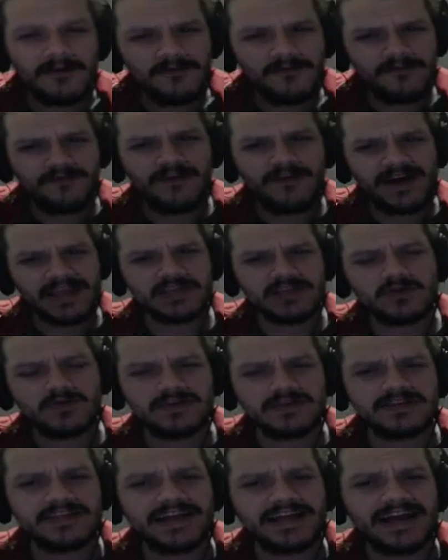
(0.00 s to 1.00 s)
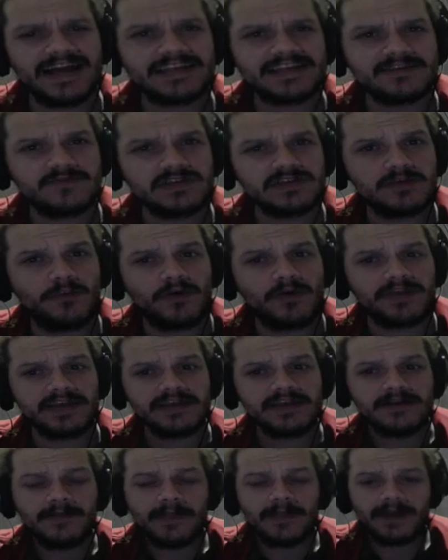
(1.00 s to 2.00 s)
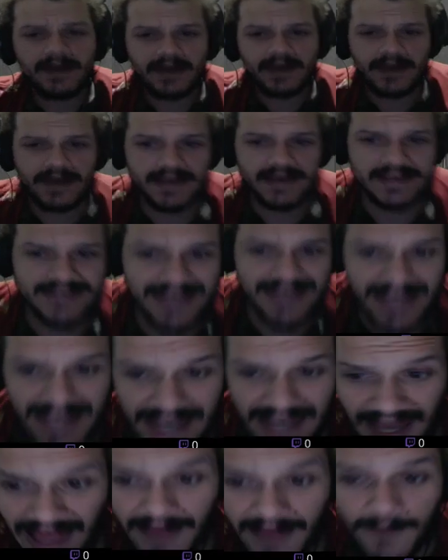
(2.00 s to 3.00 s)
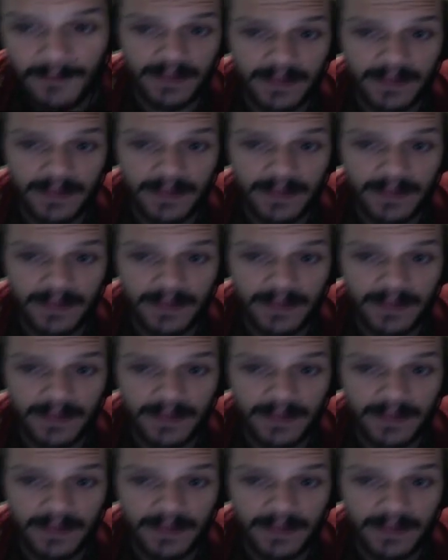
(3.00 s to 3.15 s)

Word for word: várias coisas legais que você podem é, seguir lá.